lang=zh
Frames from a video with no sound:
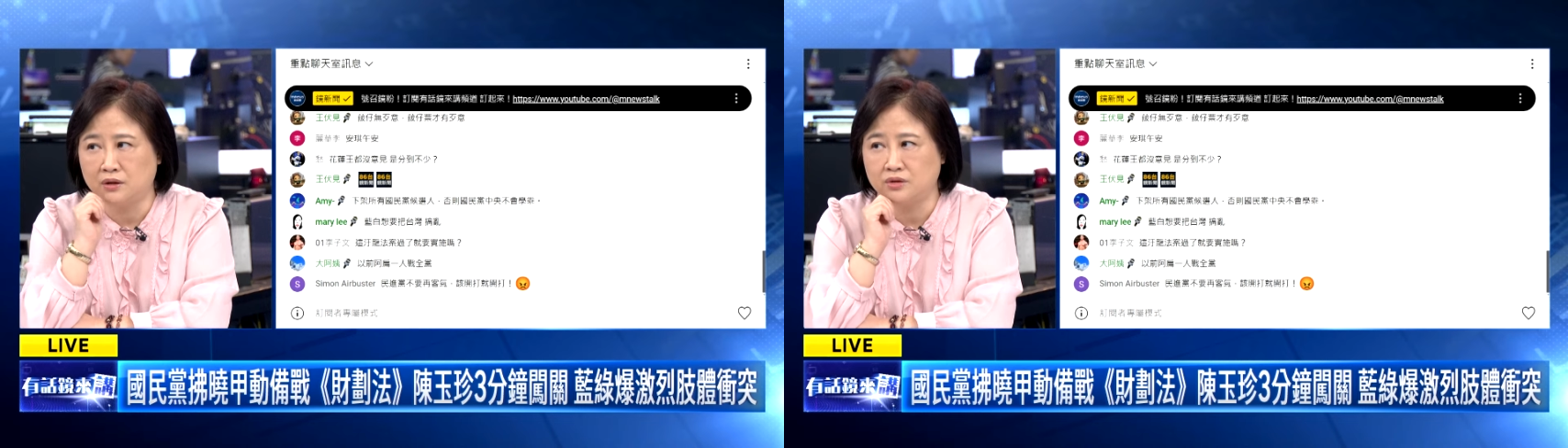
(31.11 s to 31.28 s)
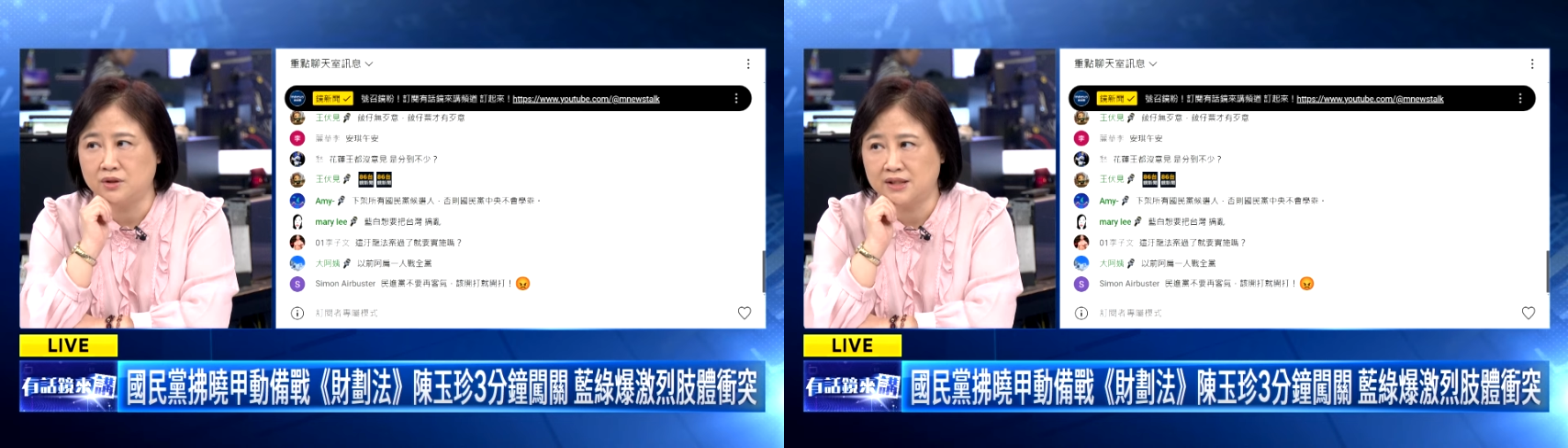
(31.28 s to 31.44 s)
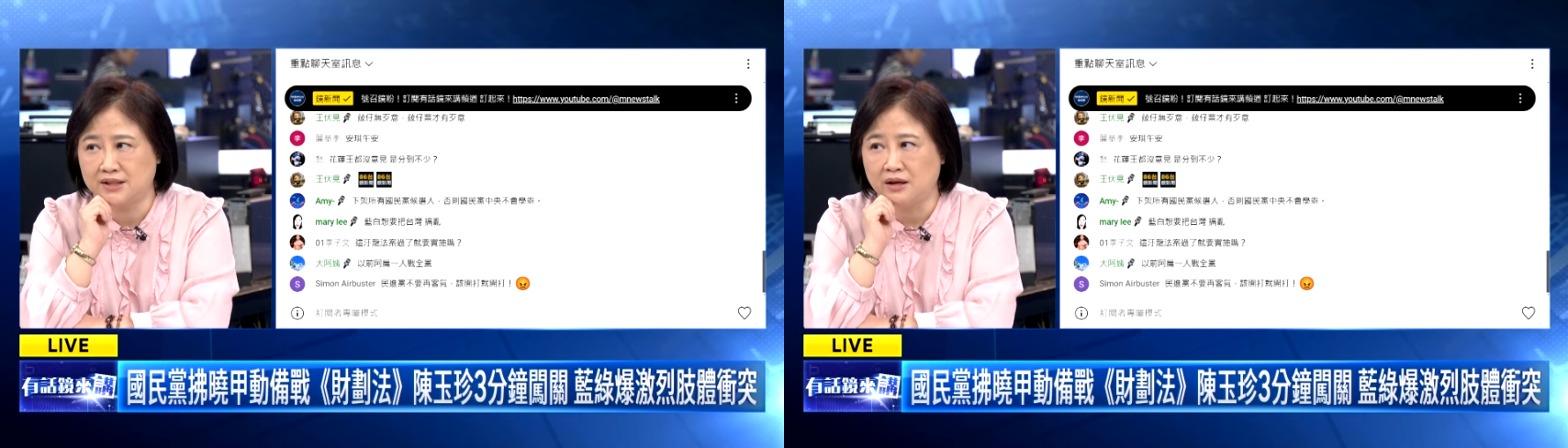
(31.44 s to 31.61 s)

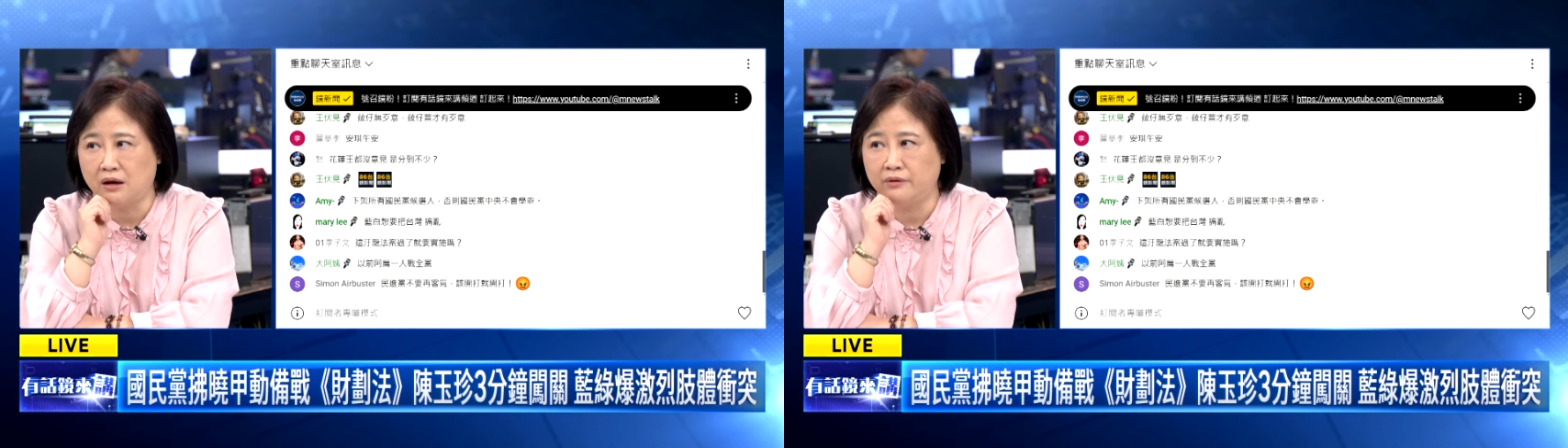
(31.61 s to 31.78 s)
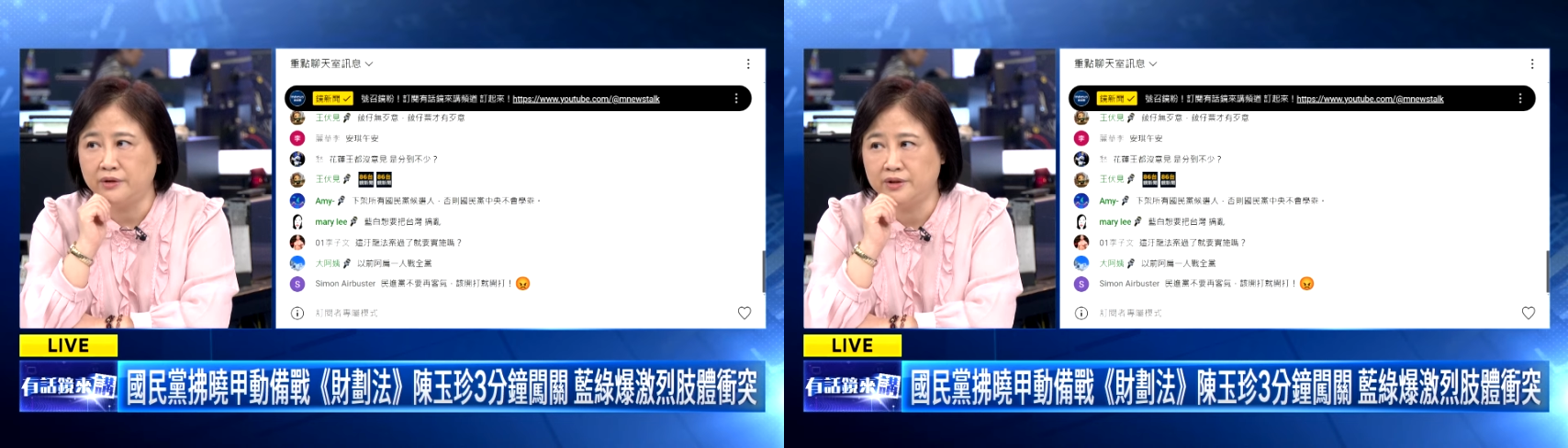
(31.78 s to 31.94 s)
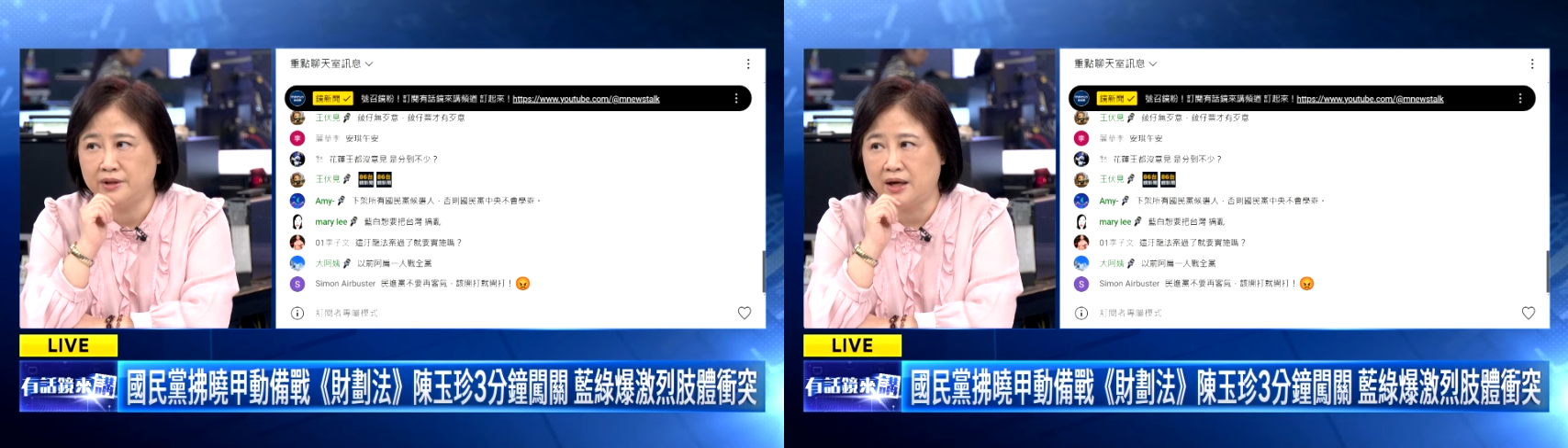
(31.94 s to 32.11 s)
要思
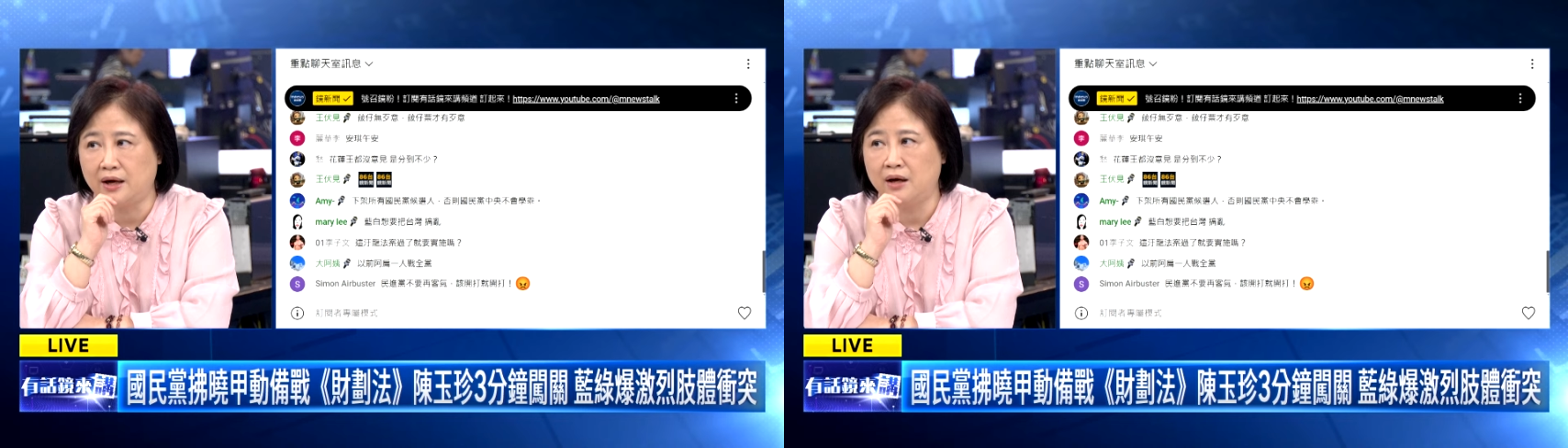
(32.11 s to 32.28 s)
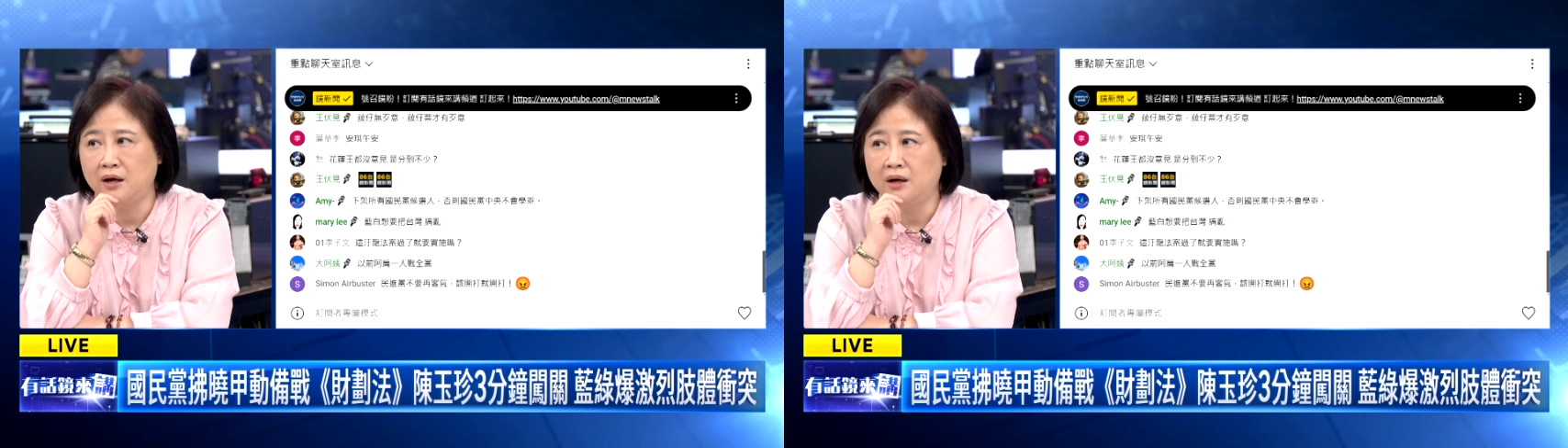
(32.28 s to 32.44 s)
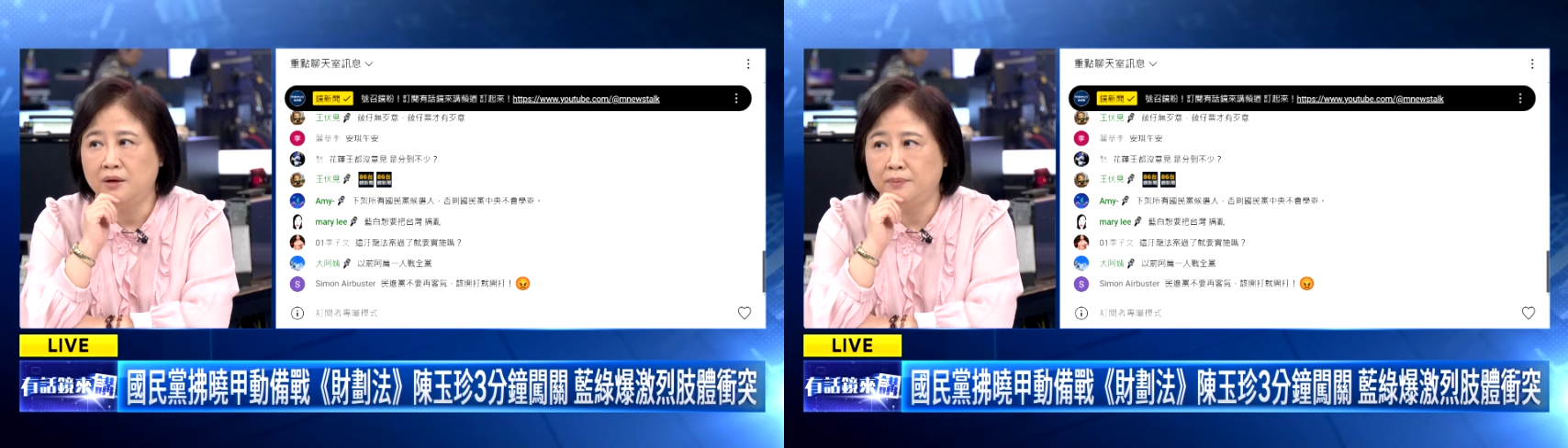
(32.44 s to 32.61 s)
考一下。